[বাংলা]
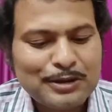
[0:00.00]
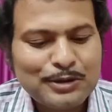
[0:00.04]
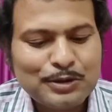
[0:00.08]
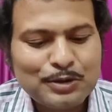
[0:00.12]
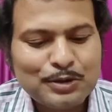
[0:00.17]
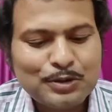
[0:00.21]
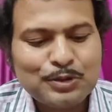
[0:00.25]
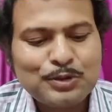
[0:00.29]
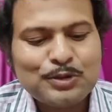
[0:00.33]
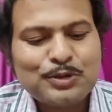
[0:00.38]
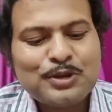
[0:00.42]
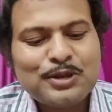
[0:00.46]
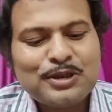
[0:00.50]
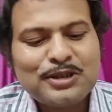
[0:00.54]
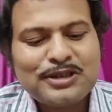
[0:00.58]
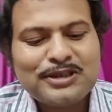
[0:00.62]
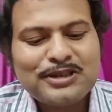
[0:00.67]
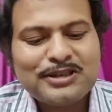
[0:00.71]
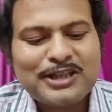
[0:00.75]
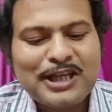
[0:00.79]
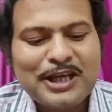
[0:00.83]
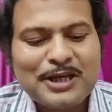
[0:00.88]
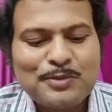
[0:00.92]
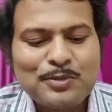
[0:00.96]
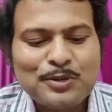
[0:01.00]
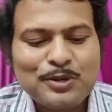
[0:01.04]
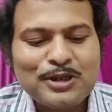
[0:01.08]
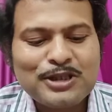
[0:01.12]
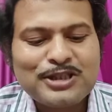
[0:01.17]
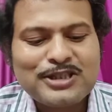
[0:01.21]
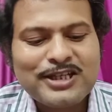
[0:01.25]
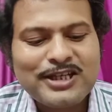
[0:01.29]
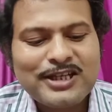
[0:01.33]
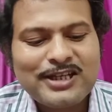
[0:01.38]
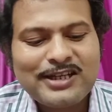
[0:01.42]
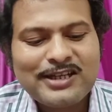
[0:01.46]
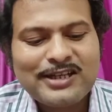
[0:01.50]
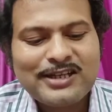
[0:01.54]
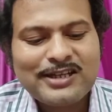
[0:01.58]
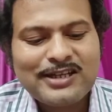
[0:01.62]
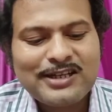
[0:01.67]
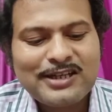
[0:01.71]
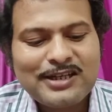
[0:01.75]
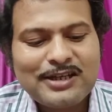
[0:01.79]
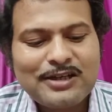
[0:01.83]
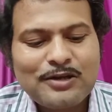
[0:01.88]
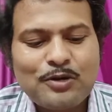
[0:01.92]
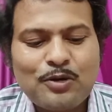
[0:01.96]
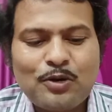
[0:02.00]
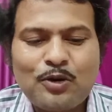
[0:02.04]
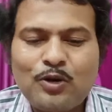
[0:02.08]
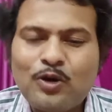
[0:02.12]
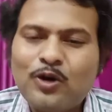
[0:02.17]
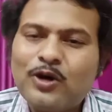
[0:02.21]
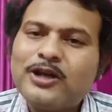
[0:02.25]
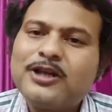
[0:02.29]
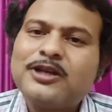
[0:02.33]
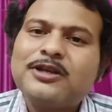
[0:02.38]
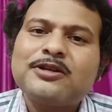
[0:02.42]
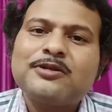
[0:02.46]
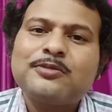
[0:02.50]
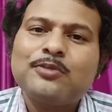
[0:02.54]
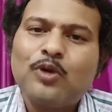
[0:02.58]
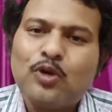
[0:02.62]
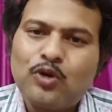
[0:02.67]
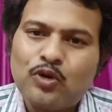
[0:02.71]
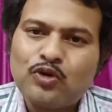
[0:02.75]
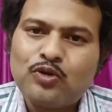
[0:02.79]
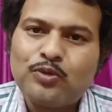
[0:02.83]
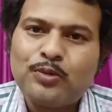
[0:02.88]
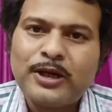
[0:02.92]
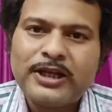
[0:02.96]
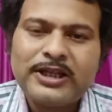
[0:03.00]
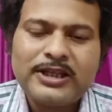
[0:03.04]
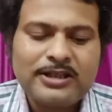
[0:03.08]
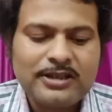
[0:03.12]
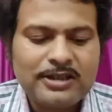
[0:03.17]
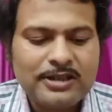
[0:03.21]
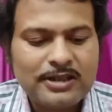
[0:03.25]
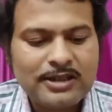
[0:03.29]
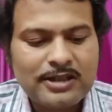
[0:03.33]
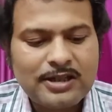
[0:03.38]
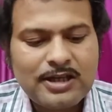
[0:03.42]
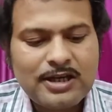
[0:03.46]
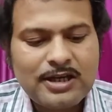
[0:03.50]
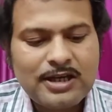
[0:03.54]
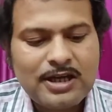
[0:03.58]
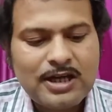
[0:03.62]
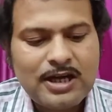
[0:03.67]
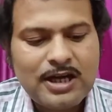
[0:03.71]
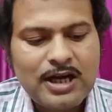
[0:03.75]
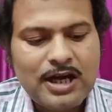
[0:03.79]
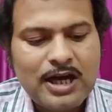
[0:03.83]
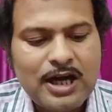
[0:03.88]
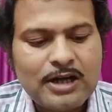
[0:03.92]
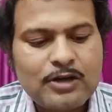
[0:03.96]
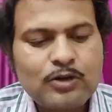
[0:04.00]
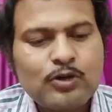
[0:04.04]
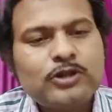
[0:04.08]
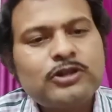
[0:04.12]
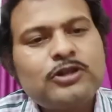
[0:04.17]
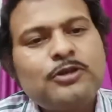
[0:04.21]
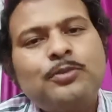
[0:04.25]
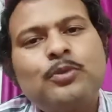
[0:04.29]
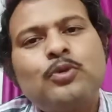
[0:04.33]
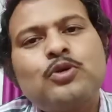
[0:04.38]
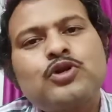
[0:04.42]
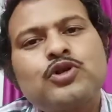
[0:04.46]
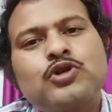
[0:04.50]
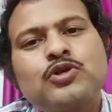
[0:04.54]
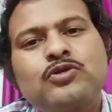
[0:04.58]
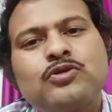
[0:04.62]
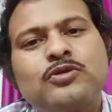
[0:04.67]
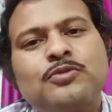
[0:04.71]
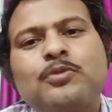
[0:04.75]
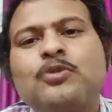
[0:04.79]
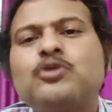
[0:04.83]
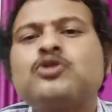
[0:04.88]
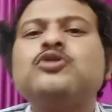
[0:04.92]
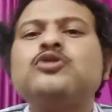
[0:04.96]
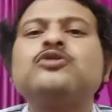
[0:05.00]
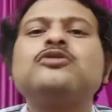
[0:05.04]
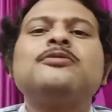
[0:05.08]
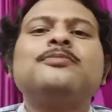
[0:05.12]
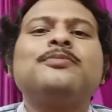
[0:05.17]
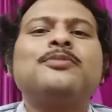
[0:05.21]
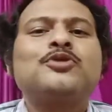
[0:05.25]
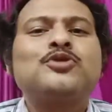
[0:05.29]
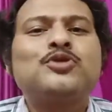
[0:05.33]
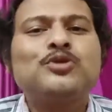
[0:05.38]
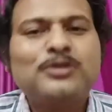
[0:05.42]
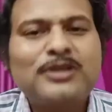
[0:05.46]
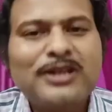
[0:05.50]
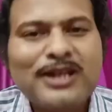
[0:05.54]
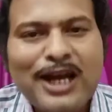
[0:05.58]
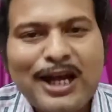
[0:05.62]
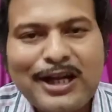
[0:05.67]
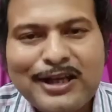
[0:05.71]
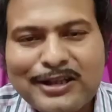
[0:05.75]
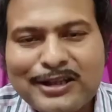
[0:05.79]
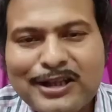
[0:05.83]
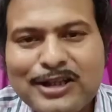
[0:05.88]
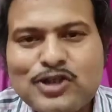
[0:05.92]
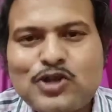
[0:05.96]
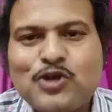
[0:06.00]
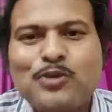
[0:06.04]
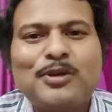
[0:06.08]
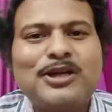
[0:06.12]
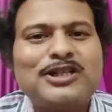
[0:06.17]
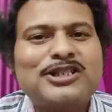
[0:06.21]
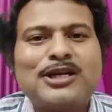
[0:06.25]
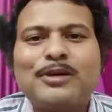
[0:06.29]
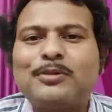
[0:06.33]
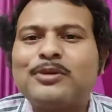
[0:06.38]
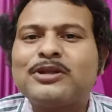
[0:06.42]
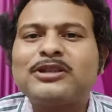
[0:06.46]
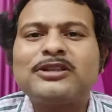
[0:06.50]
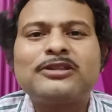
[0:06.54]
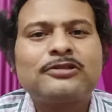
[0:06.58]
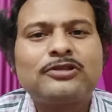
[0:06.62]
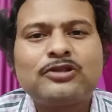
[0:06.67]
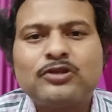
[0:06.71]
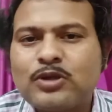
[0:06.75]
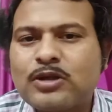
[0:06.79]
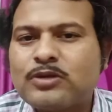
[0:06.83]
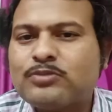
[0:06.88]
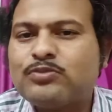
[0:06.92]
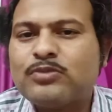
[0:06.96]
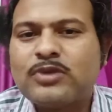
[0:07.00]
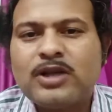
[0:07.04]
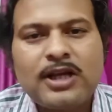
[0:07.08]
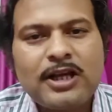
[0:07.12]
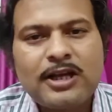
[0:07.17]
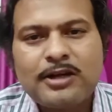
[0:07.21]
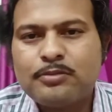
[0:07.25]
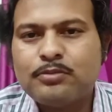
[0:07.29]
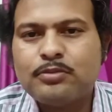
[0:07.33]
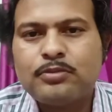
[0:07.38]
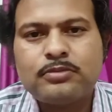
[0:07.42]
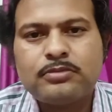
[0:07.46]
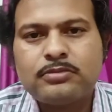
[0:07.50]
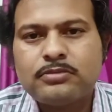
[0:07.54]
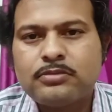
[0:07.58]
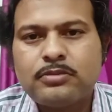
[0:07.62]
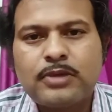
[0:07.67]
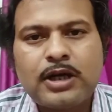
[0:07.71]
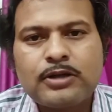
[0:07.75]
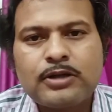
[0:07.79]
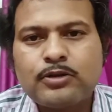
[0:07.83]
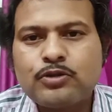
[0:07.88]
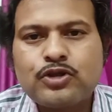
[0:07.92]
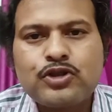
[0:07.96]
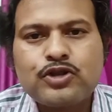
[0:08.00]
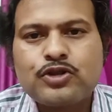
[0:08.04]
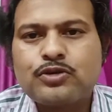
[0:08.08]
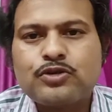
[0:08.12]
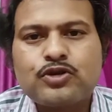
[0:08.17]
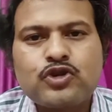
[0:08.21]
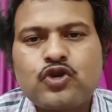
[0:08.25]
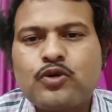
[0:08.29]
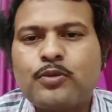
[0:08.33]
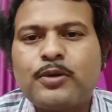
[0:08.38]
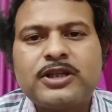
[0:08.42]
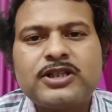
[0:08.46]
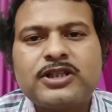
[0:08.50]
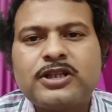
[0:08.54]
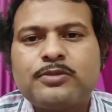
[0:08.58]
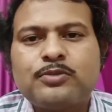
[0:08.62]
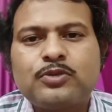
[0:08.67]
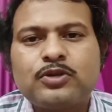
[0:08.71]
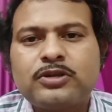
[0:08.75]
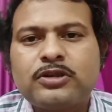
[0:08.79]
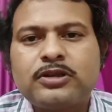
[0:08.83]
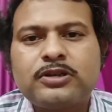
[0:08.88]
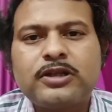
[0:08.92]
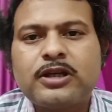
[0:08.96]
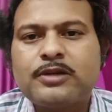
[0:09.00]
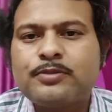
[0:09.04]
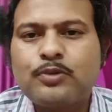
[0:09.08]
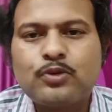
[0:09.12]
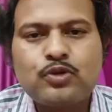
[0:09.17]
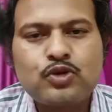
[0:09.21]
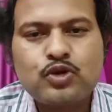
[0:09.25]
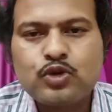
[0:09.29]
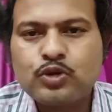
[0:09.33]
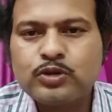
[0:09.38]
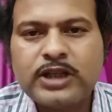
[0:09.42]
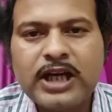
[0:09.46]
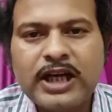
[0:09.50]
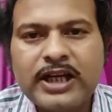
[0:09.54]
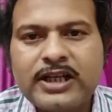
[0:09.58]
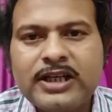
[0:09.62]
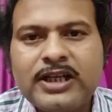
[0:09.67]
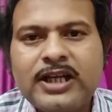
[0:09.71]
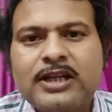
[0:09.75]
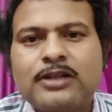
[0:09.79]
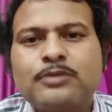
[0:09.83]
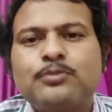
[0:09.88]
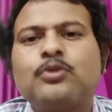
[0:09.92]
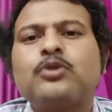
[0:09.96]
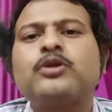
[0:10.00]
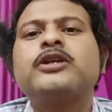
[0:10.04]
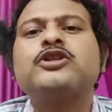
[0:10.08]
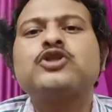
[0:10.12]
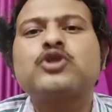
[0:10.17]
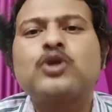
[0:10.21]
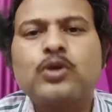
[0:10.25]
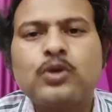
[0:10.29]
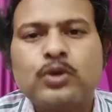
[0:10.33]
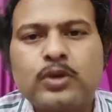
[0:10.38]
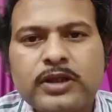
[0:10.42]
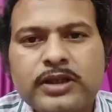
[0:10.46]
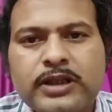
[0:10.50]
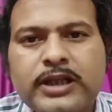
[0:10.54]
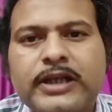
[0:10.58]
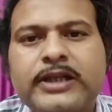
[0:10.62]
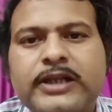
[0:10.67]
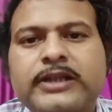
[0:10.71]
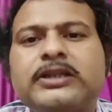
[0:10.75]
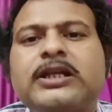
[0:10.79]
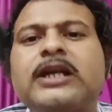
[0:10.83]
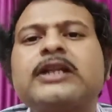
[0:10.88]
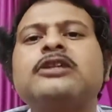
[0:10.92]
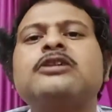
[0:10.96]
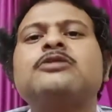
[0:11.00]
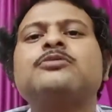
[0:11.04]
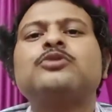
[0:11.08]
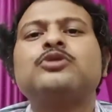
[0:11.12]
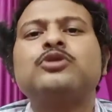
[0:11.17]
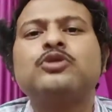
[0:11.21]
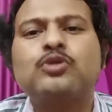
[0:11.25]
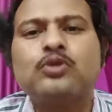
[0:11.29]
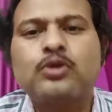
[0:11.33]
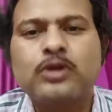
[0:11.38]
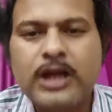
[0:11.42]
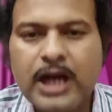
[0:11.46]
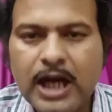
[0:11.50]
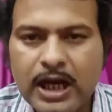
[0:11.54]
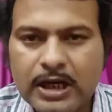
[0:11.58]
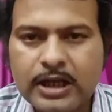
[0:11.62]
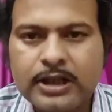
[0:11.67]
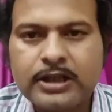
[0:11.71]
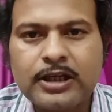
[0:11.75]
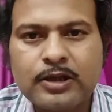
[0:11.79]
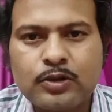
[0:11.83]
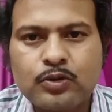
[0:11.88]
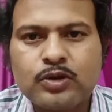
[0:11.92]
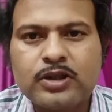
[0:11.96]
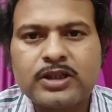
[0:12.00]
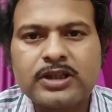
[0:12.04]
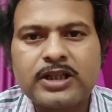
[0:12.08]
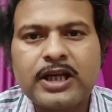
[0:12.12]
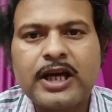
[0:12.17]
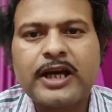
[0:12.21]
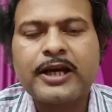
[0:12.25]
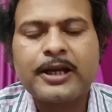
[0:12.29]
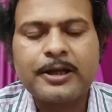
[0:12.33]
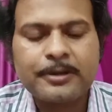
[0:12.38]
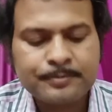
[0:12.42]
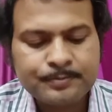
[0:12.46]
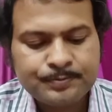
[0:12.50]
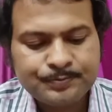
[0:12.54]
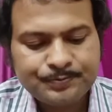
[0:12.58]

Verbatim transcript: তো তাই বলেছেন হয় ভগবান আর নয়তো পশু পশু তো পশুদের আলাদা সমাজ আমাদের তো মানুষ সমাজের মধ্যে তো আর পশু থাকে না বনে জঙ্গলে থাকে তাদের মতো করে আলাদা করে থাকে